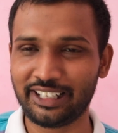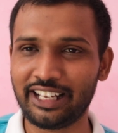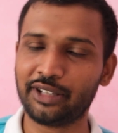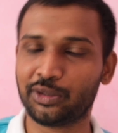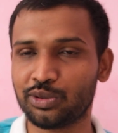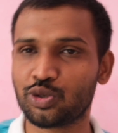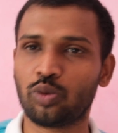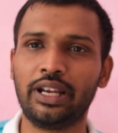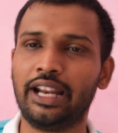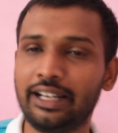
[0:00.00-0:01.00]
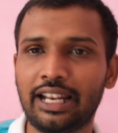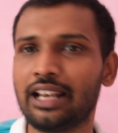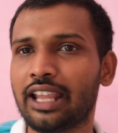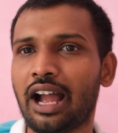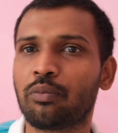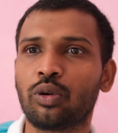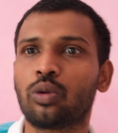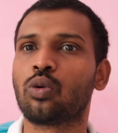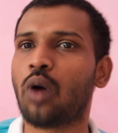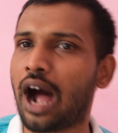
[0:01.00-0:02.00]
ठीक है तो जो भी इंटेल के आप लोगों को